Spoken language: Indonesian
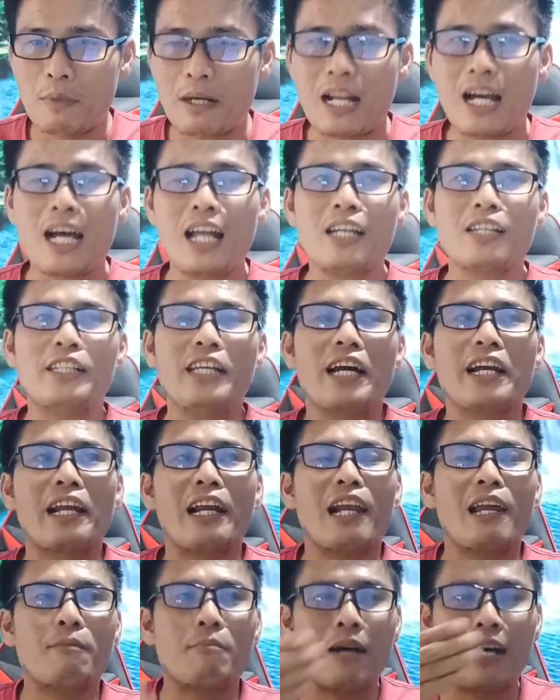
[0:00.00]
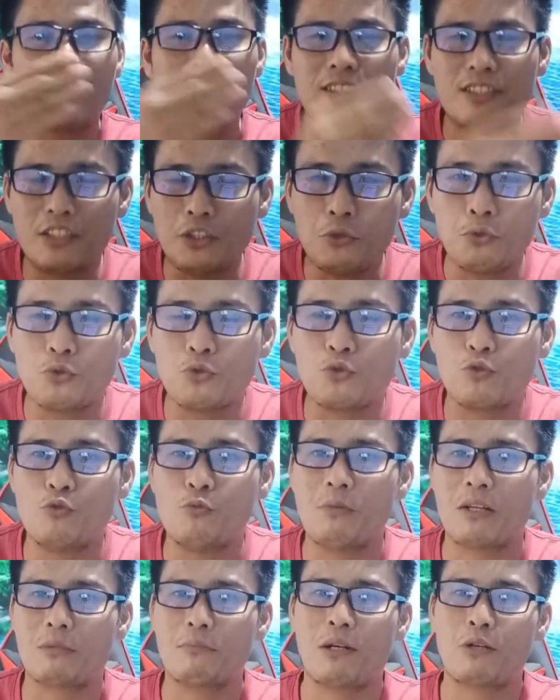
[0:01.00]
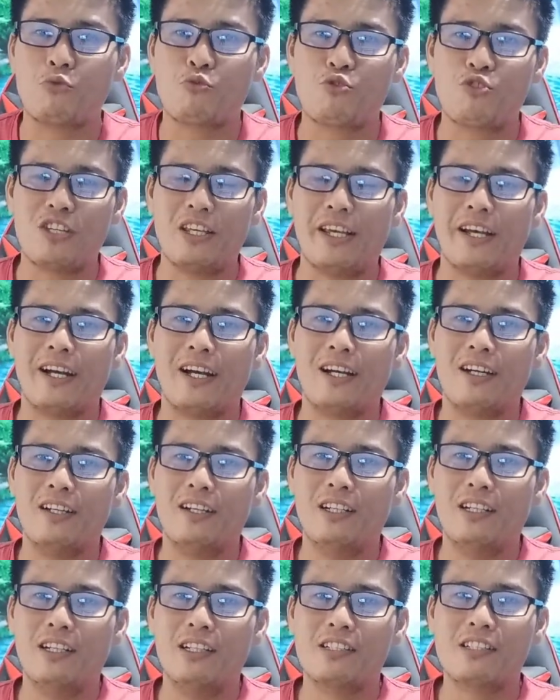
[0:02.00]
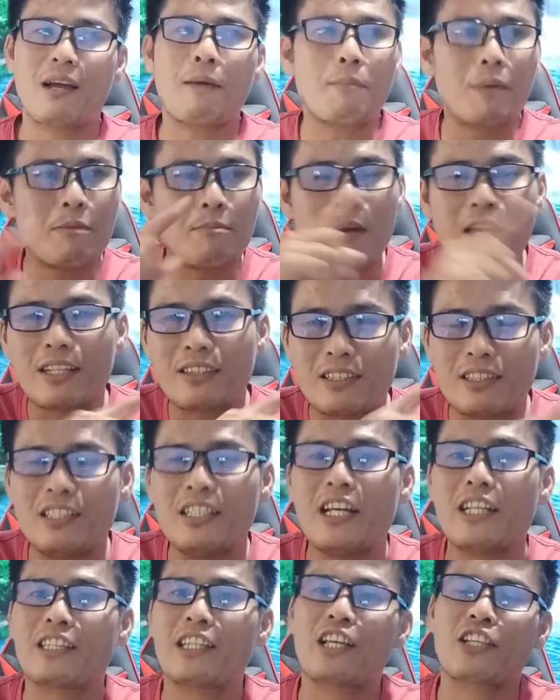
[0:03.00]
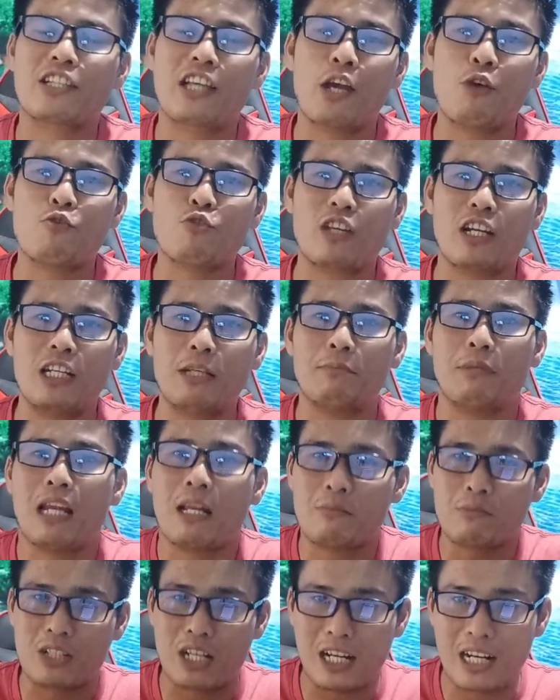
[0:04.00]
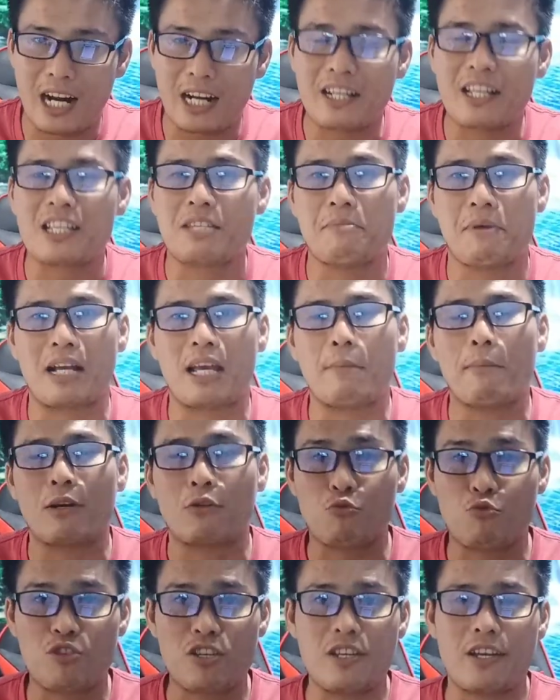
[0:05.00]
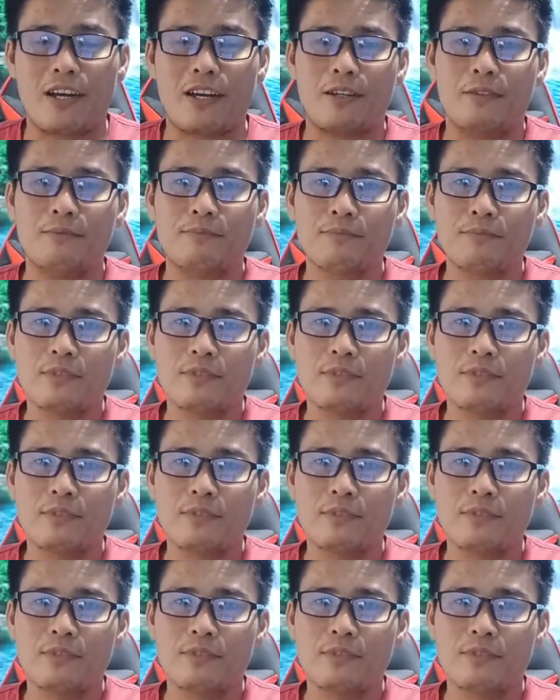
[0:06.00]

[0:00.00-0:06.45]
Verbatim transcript: Padahal dia rela mati untuk umat manusia. Sampai mati di atas kayu salib dalam keadaannya sebagai manusia.